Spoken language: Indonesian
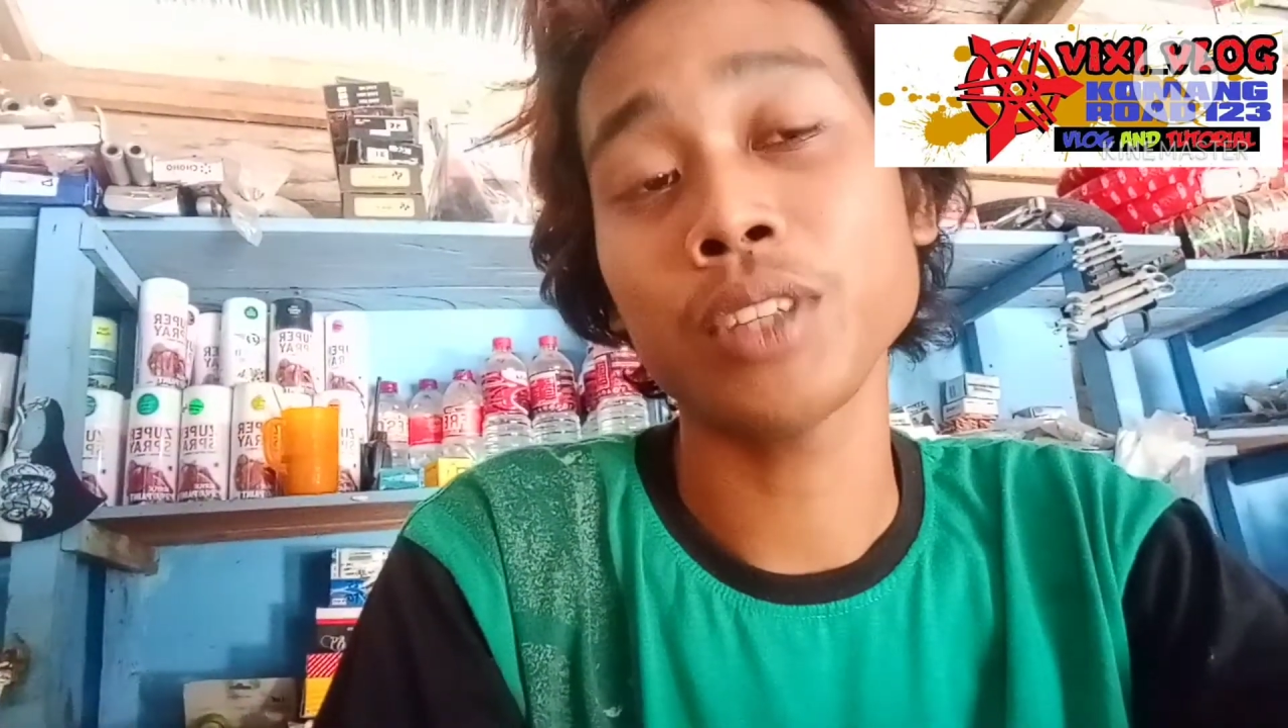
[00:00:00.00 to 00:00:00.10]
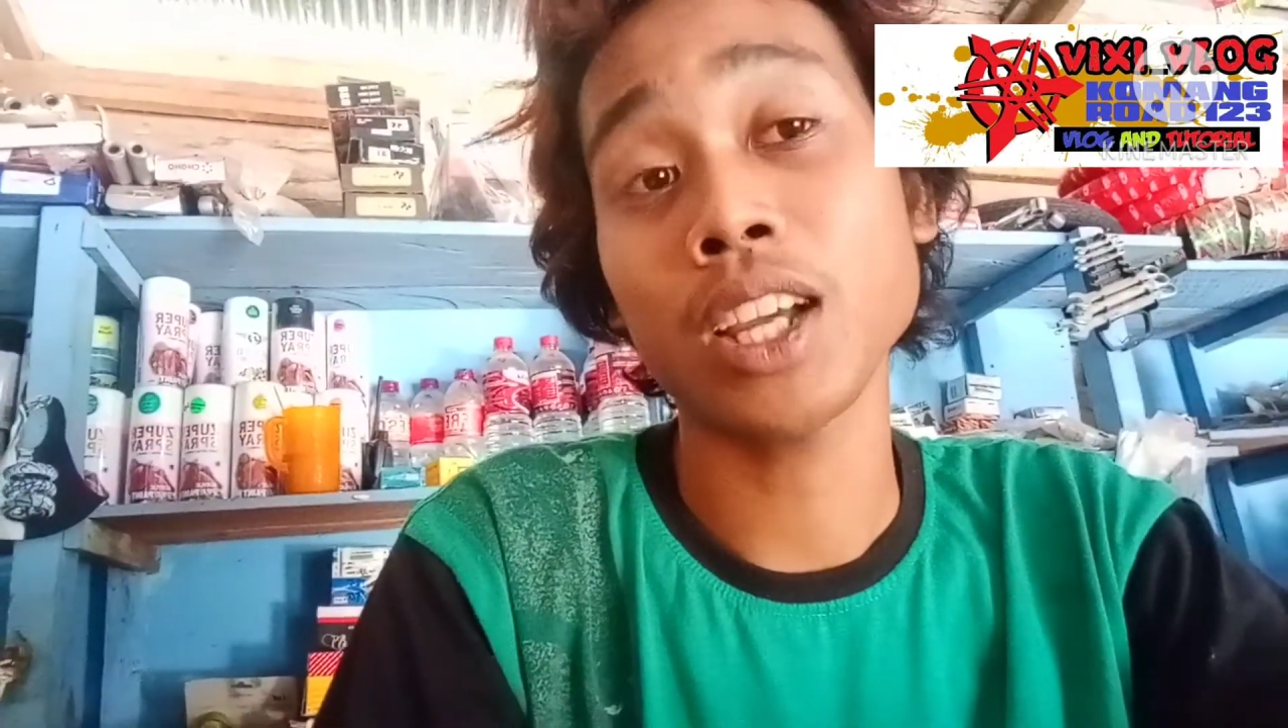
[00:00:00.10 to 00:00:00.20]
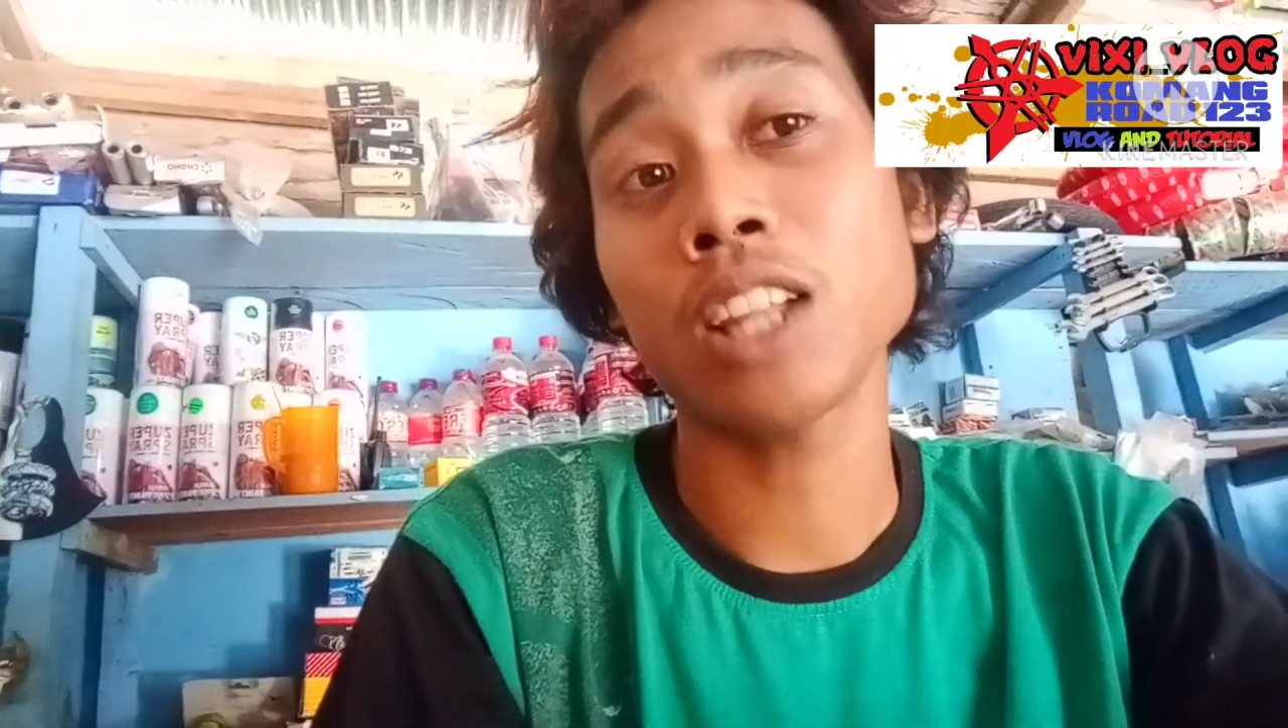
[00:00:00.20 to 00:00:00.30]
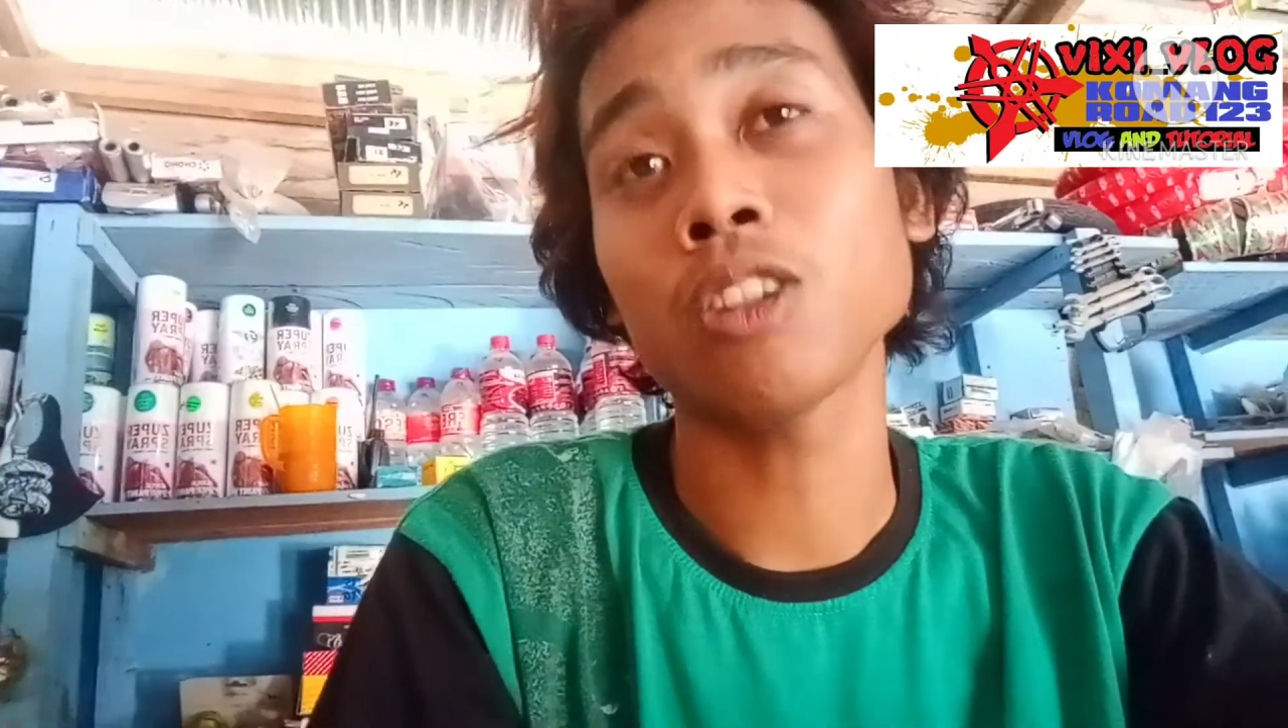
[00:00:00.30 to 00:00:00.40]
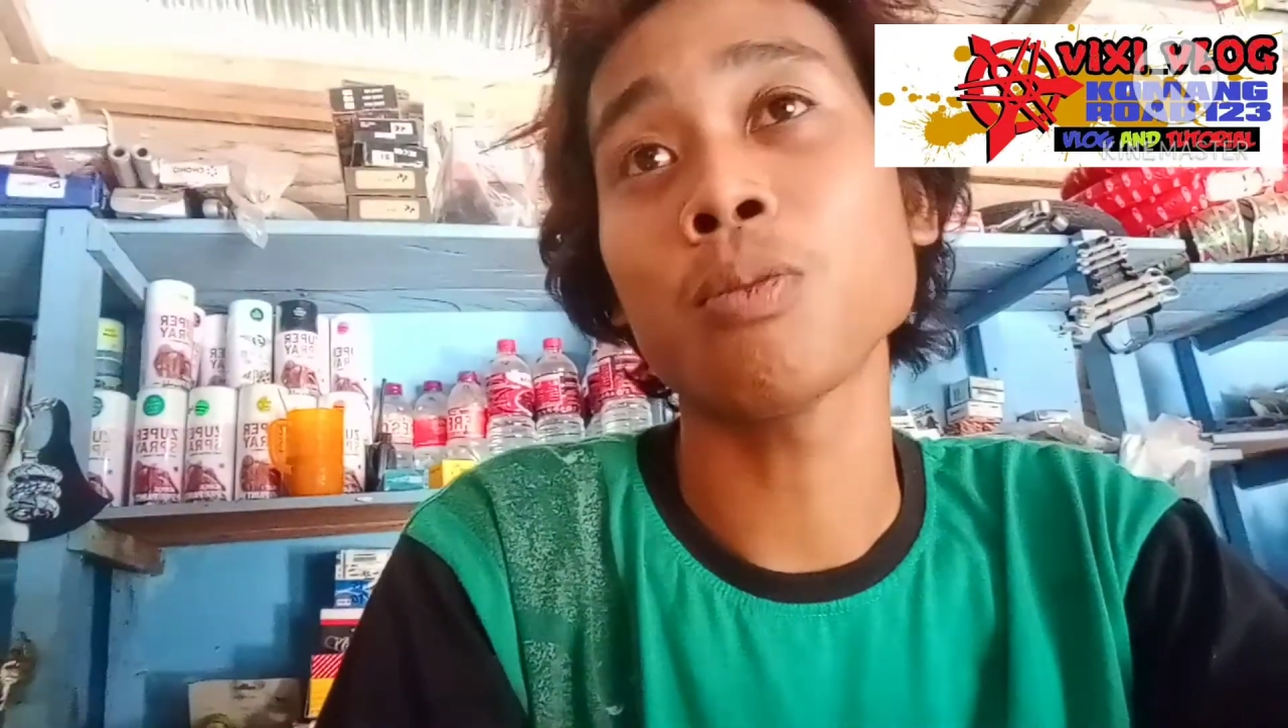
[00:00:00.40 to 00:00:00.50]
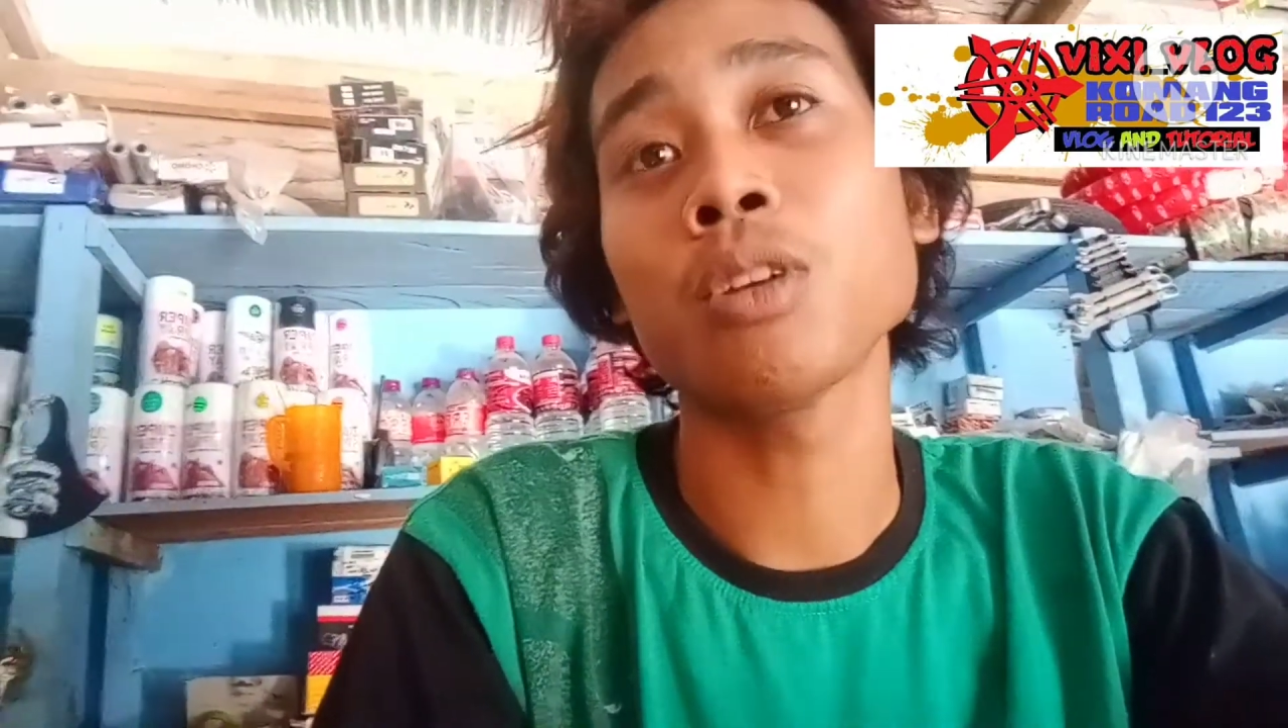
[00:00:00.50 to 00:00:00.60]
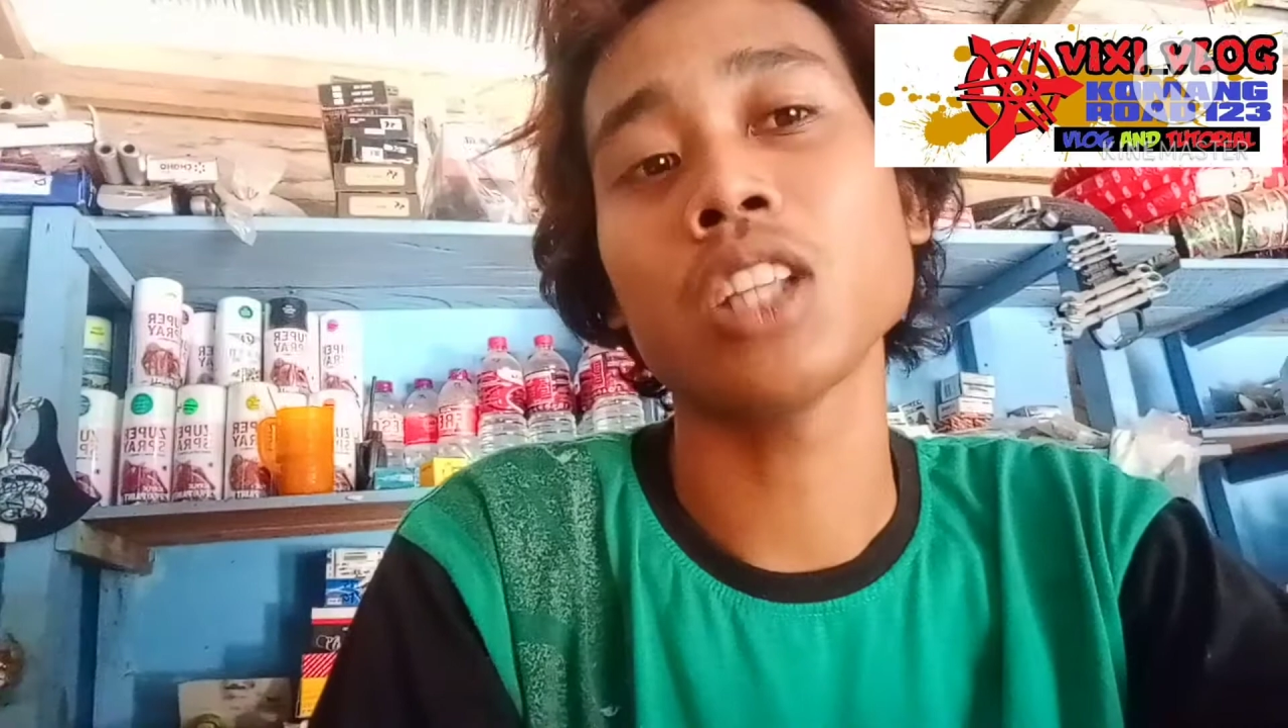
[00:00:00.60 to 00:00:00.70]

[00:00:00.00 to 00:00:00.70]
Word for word: tekan tombol